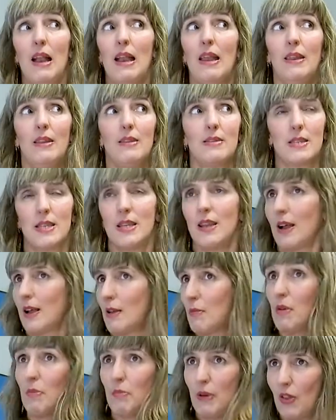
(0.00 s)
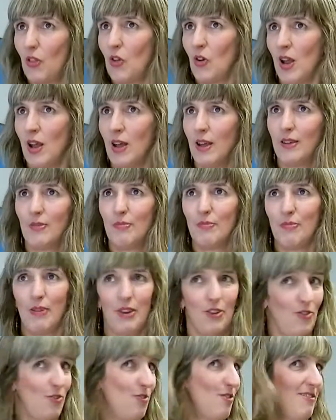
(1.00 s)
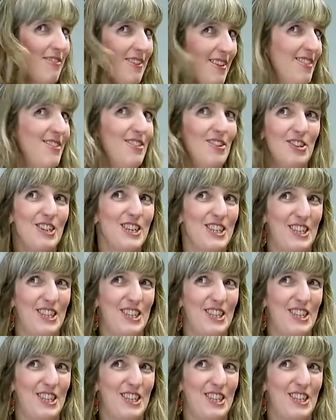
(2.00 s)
vale, será que me perdona, pero no entiendo